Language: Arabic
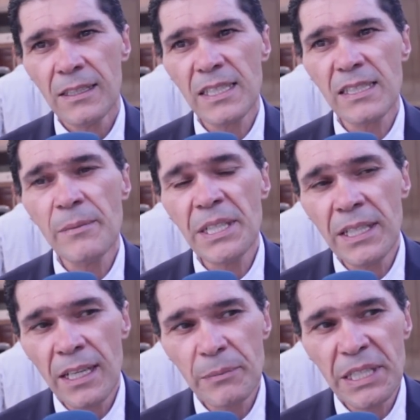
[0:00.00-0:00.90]

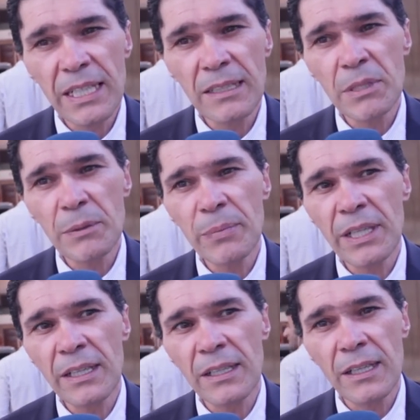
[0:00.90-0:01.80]
نتمنى من هذا
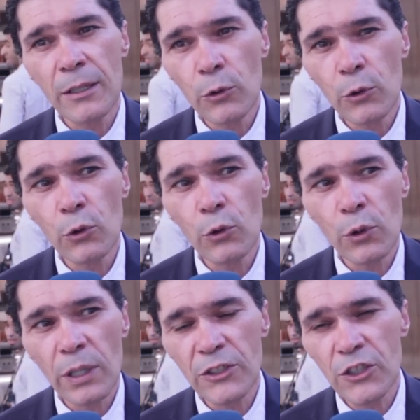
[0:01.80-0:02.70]
المنبر له
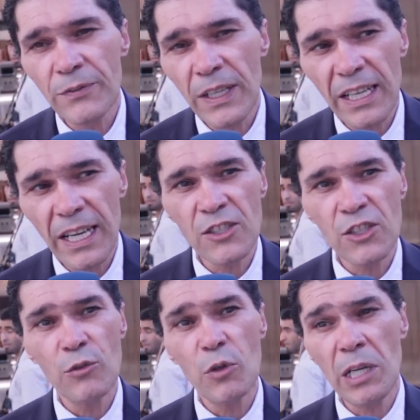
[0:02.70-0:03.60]
الشفاء
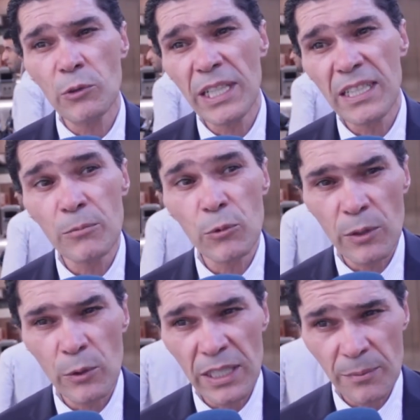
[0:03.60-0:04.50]
العاجل والعوده الى
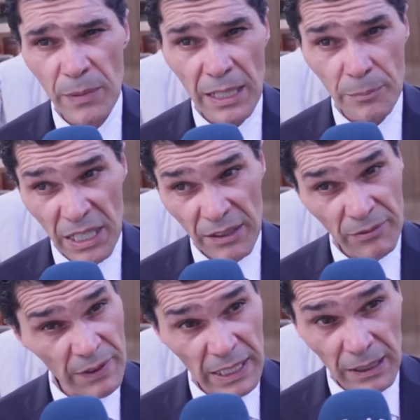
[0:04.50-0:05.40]
مزاوله مهامه
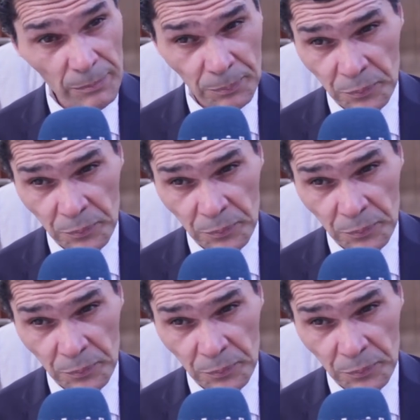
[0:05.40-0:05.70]
في